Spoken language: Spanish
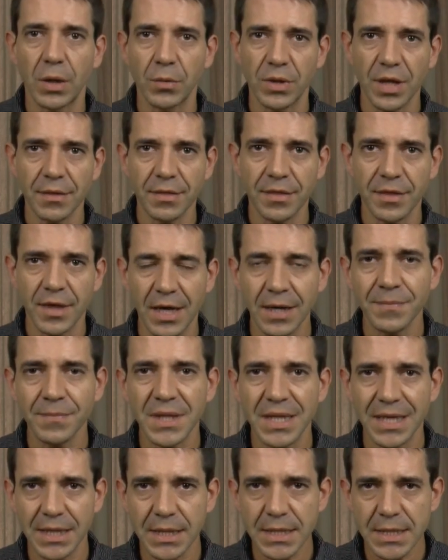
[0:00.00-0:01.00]
con la
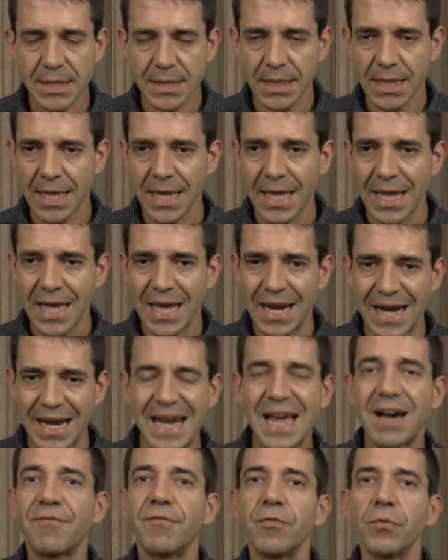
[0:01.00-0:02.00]
audiencia es
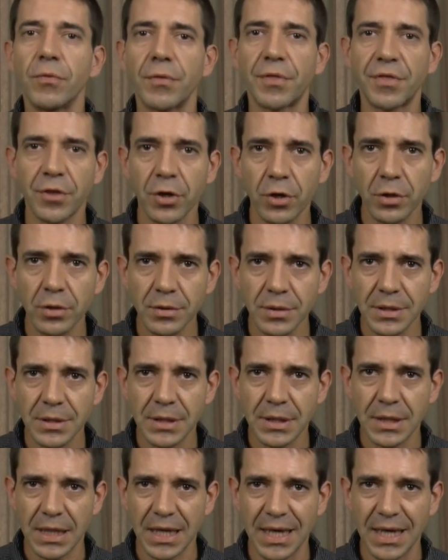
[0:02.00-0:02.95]
la función